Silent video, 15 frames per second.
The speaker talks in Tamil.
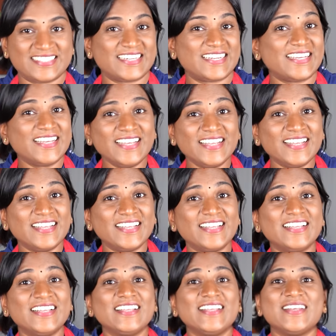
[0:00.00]
டடா
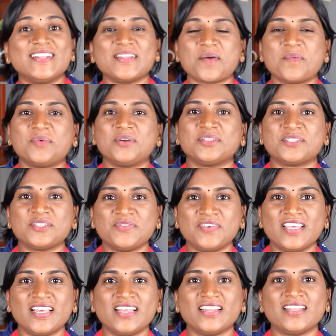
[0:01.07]
நம்மளோட
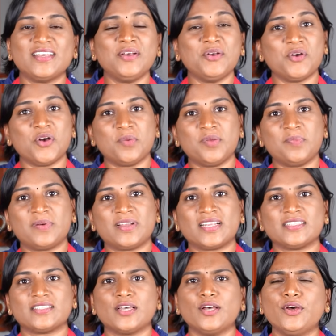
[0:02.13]
சுவையான கோபி
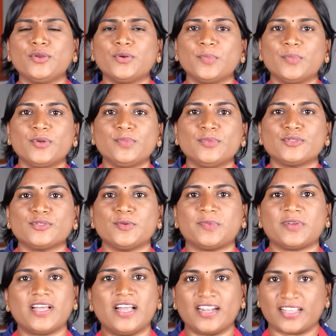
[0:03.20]
பராத்தா ரொம்ப ரொம்ப
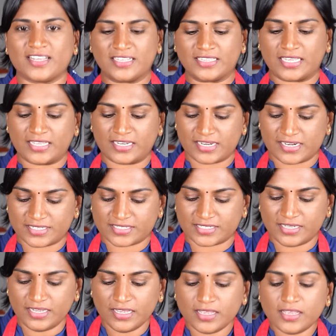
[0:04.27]
சூப்பராக அழகாக
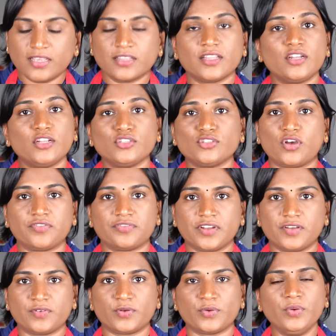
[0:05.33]
தயாராகிடுச்சு நல்லா
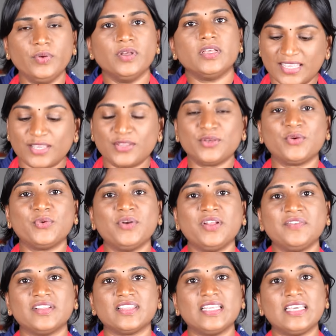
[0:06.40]
சாஃப்டாக வரும் இது
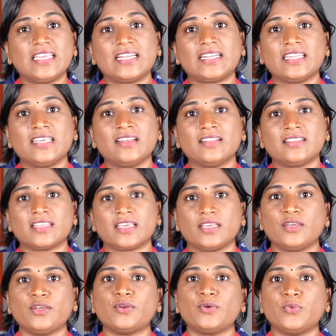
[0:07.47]
கூட வந்து கெட்டியான
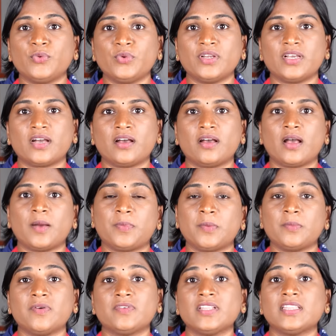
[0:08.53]
தயிர் ஊறுகாய்
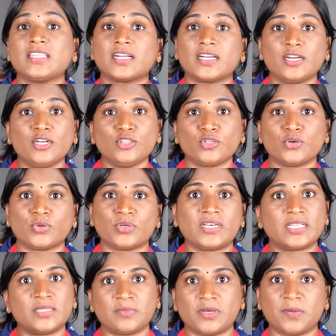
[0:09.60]
அப்புறமா வந்து தக்காளி தொக்கு
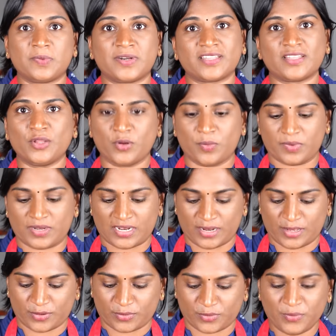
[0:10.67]
அது மாதிரி பட்டதெல்லாம் ரொம்ப
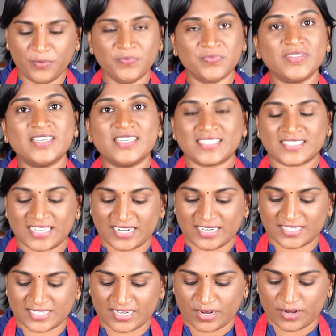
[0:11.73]
நல்லாயிருக்கும்
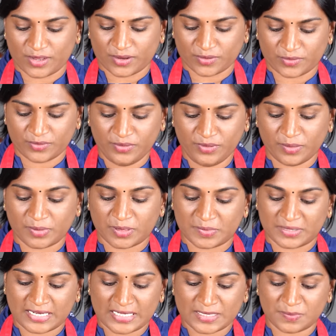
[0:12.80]
சைட் டிஷ்க்கு நல்லாயிருக்கும் இப்போ
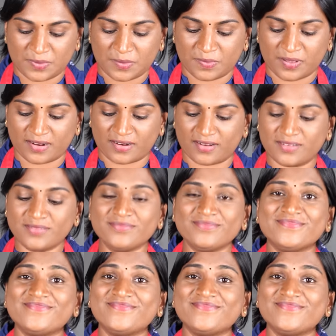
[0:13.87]
நம்ம டேஸ்ட் பண்ணி பார்க்கலாம்